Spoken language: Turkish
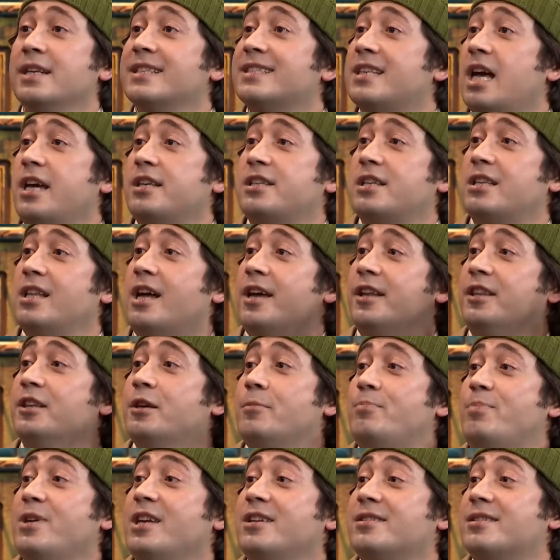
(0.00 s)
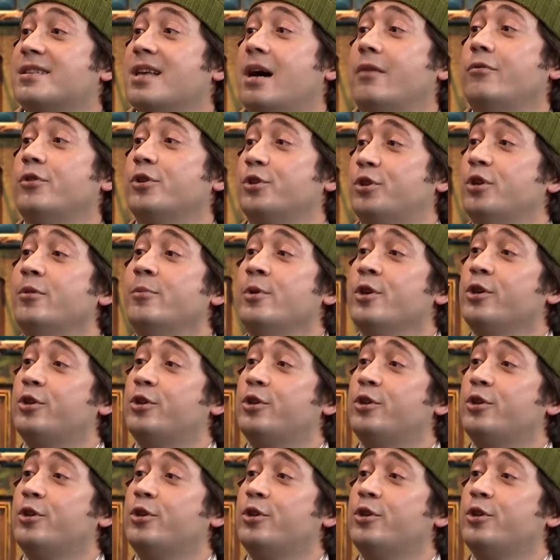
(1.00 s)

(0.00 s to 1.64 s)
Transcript: Saçlarını bir savurdu